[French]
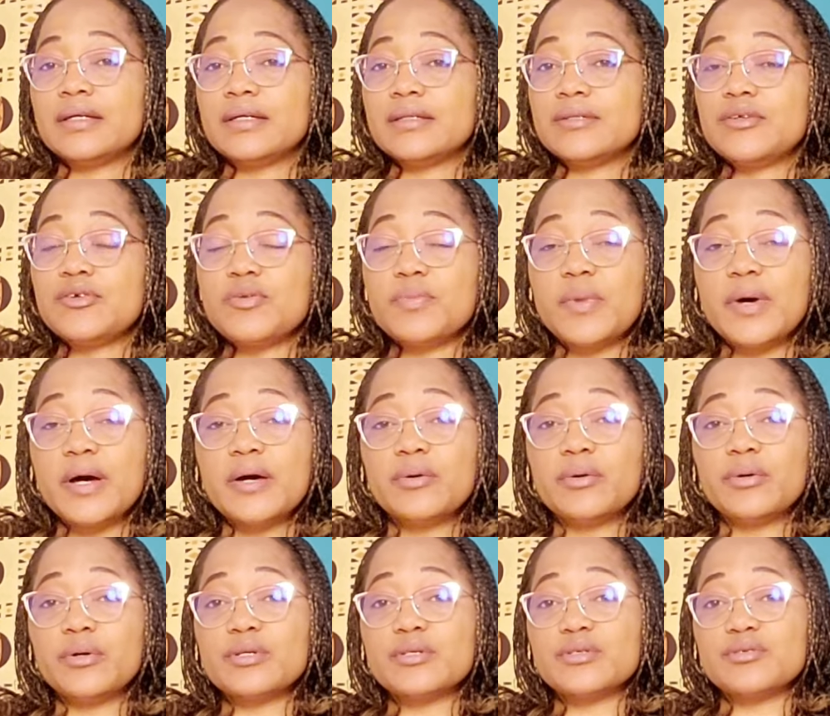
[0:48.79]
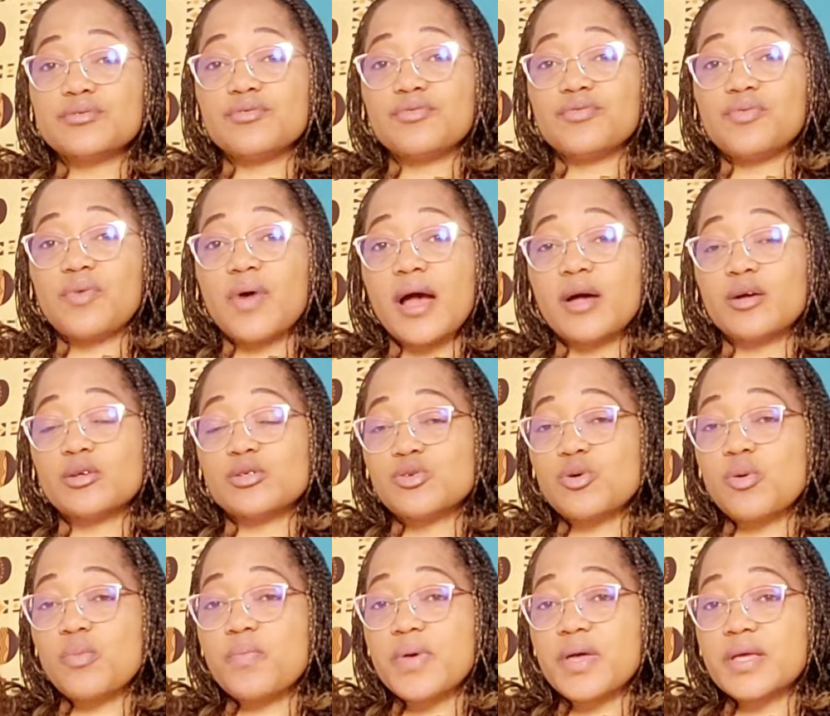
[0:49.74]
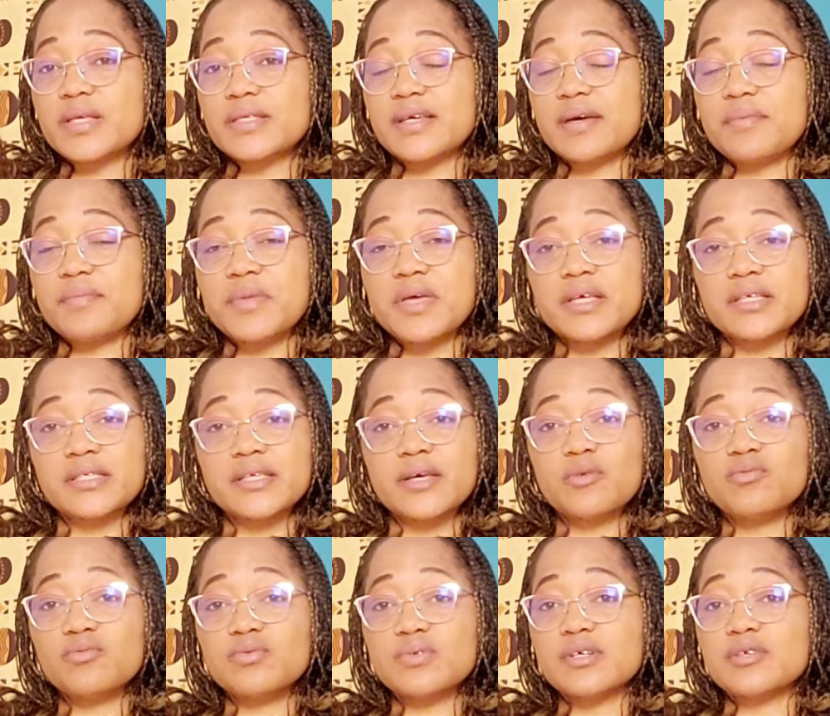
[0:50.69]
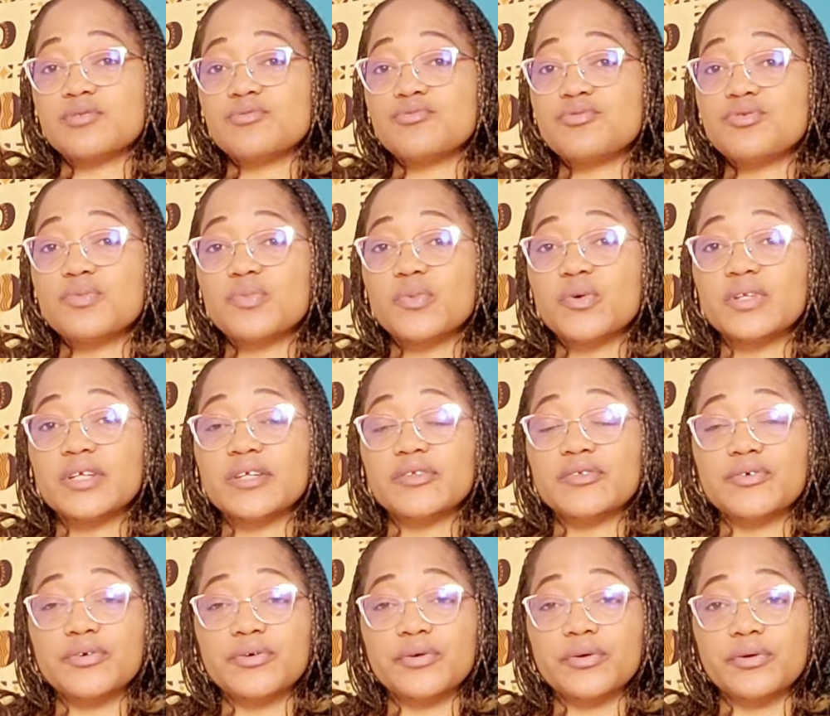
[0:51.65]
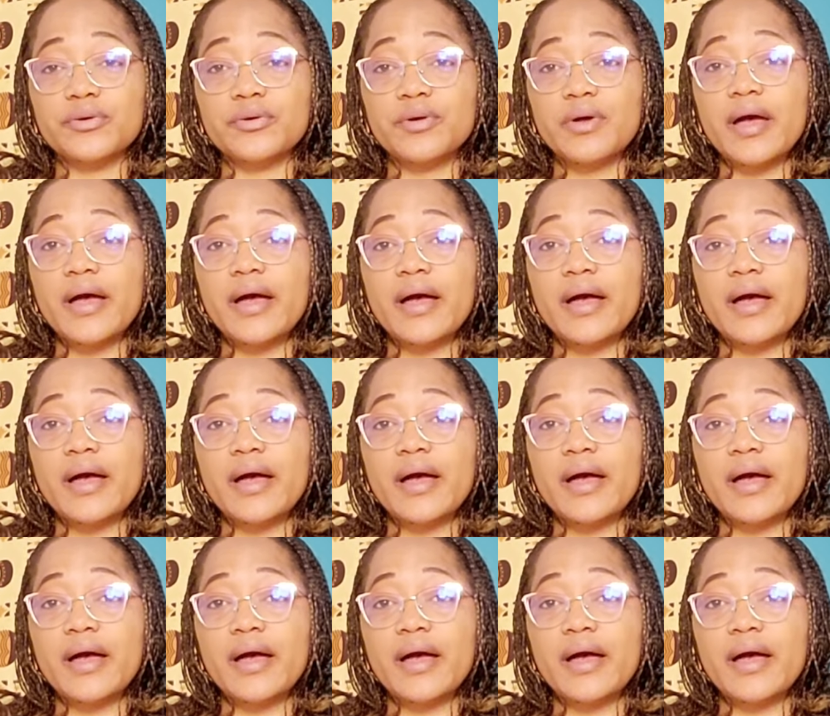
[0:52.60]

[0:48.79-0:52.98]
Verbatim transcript: Tellement heureuse de voir son père, sa mère, ses cousins, tout le monde était heureux.